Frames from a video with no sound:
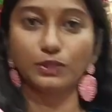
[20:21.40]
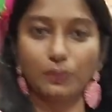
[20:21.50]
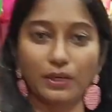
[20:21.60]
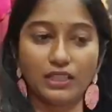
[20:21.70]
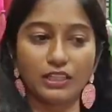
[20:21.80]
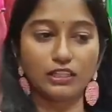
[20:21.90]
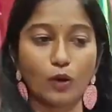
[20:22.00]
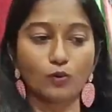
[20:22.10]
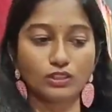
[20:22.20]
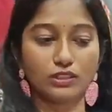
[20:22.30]
வந்து பார்த்திங்கன்னா
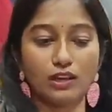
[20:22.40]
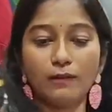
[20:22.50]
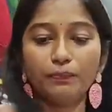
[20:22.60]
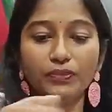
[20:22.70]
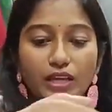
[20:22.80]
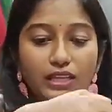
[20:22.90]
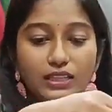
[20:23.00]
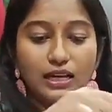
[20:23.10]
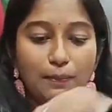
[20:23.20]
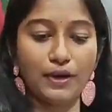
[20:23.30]
தௌசண்ட் தான்
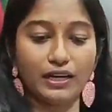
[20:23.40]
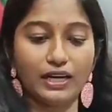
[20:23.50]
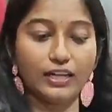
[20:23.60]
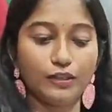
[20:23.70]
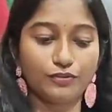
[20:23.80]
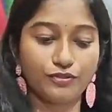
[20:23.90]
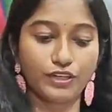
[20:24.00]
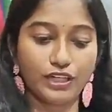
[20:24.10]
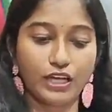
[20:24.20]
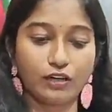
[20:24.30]
இதெல்லாம் பாருங்களேன்
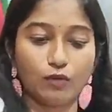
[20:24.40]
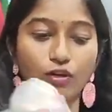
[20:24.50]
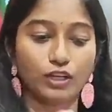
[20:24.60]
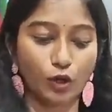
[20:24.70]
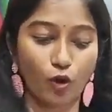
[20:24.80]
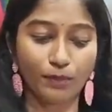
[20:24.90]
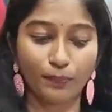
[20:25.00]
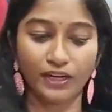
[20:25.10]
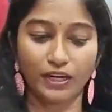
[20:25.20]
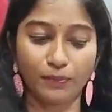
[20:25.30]
டிஃப்ரெண்ட்டாக இருக்குது உங்களுக்கு நாட்
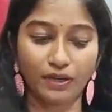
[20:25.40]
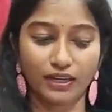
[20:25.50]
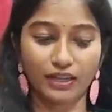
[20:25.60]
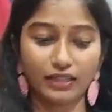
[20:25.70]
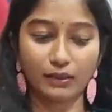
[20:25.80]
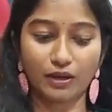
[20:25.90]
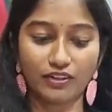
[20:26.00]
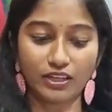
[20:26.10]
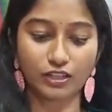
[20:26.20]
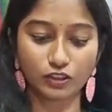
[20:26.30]
பின்னாடி பாருங்கள் எந்த
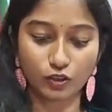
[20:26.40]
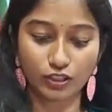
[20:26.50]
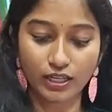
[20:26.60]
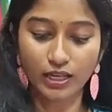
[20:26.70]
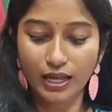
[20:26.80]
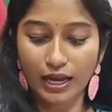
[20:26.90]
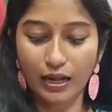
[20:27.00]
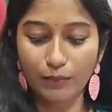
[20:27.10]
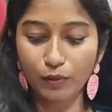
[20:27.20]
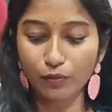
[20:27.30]
மாதிரி இருக்குன்னு சொல்லிட்டு
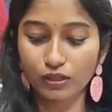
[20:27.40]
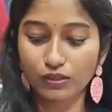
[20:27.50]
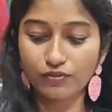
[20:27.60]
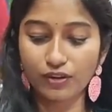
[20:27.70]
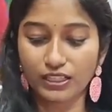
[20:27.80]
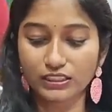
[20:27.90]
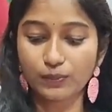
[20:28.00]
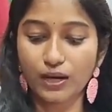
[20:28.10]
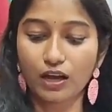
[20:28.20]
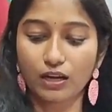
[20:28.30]
எல்லாமே உங்களுக்கு
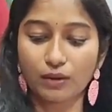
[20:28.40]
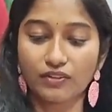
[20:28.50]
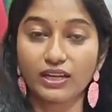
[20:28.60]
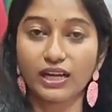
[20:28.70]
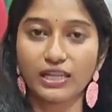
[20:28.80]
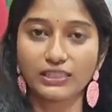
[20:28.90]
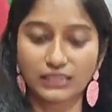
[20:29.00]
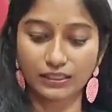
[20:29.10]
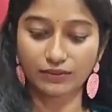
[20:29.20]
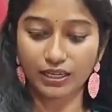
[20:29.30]
ஃப்ளெக்சிபிள் ஆகிற மாதிரி
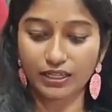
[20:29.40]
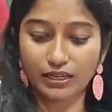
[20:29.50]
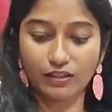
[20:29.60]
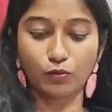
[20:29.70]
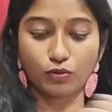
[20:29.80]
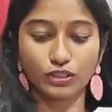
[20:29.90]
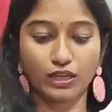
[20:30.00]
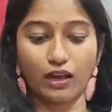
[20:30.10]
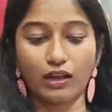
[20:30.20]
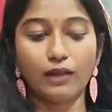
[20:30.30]
எலாஸ்டிக் வெரைட்டியில் தான்
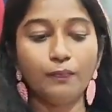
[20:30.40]
கொடுத்துருக்காங்க